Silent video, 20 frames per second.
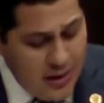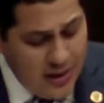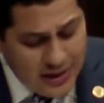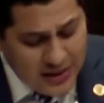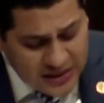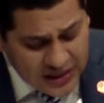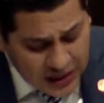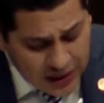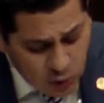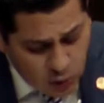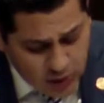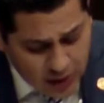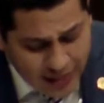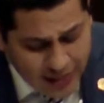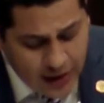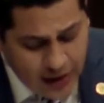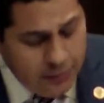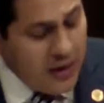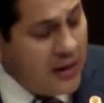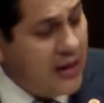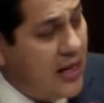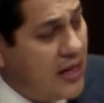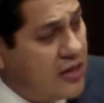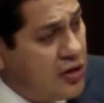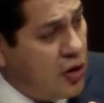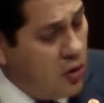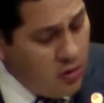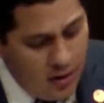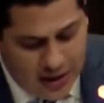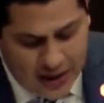sin una
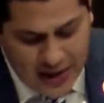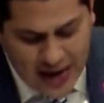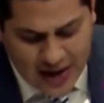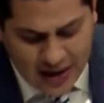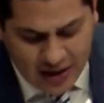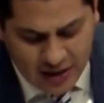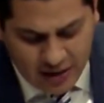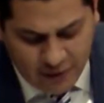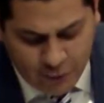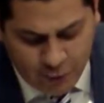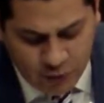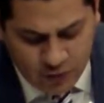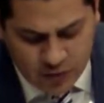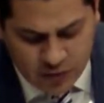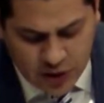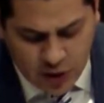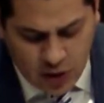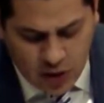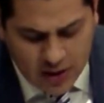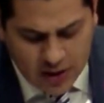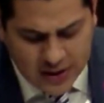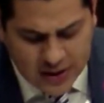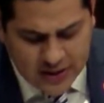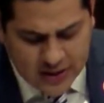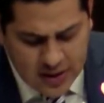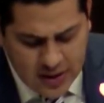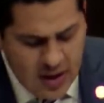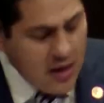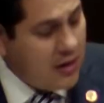delimitación clara de funciones